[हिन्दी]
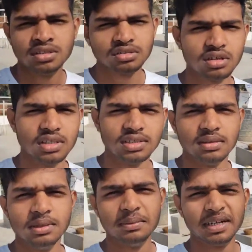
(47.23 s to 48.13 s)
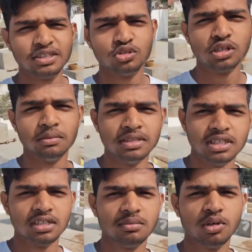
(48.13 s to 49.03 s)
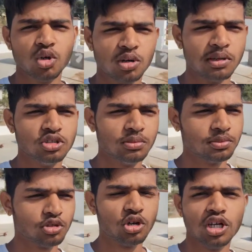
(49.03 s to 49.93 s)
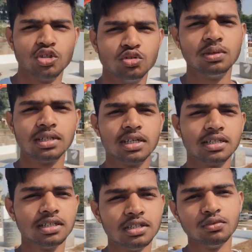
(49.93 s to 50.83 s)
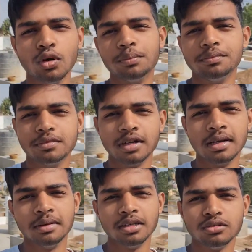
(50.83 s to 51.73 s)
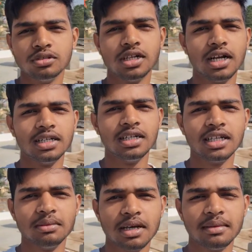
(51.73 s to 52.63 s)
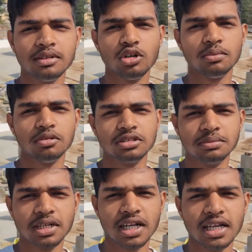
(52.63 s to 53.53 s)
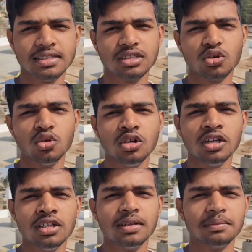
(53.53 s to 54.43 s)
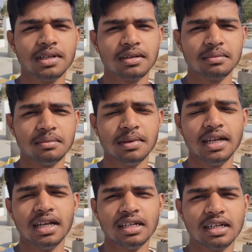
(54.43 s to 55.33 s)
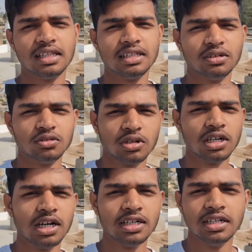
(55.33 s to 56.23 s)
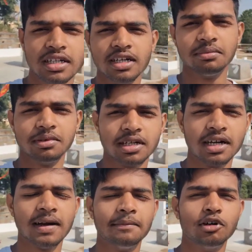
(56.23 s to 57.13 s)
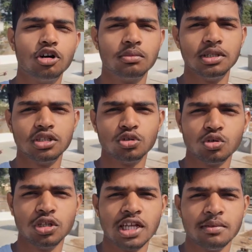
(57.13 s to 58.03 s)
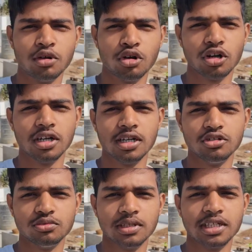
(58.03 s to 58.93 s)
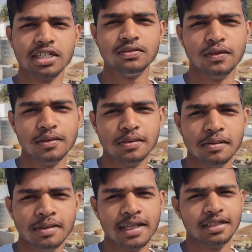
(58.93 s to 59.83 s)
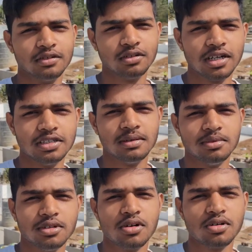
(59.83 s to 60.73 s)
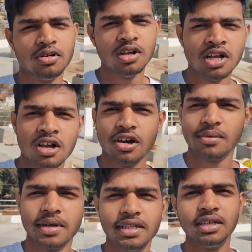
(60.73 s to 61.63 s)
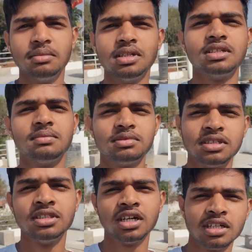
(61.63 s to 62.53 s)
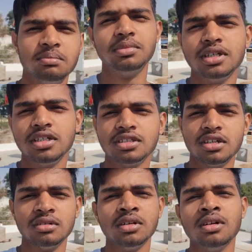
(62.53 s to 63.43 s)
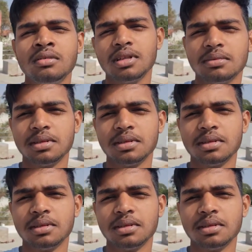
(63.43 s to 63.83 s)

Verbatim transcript: सो भाई अभी अपन आ चुके हैं भाई छत पे और भाई जो अपने को अनाउंसमेंट करनी थी वो है भाई कुछ गार्डनिंग के बारे में तो आप लोग जब तक गैस करो तब तक मैं कर देता हूँ थोड़ा गार्डनिंग का अपना काम और मिलता हूँ थोड़ी देर में और अनाउंसमेंट क्या थी वो भी मैं बताता हूँ कैसे आप लोगों को और भाई ये मेरी सबसे ज़्यादा बिगेस्ट मतलब